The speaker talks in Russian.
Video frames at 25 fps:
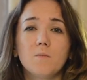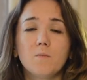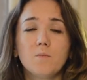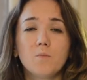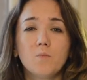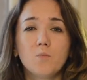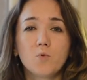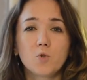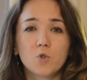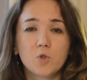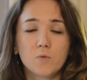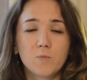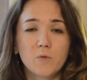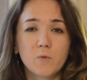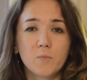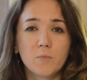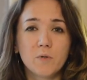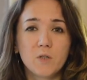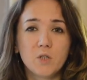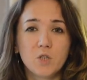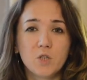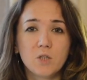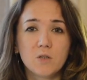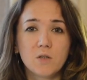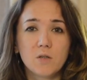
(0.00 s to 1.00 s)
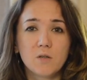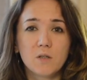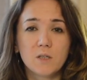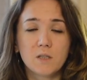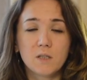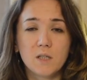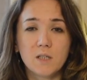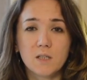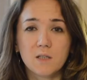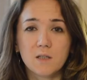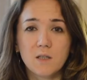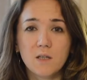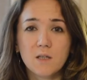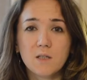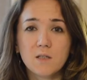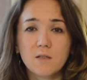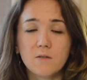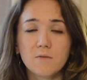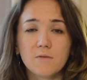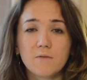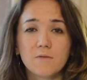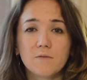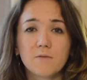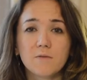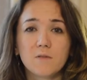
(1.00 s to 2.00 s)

может быть причиной лактостазов